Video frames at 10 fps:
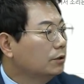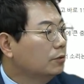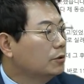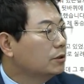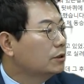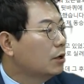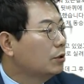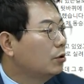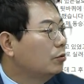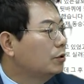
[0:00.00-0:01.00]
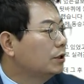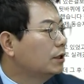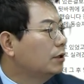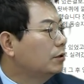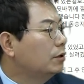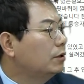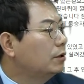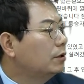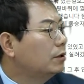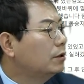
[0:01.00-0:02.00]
그러면서 사후 내용을 보니까요.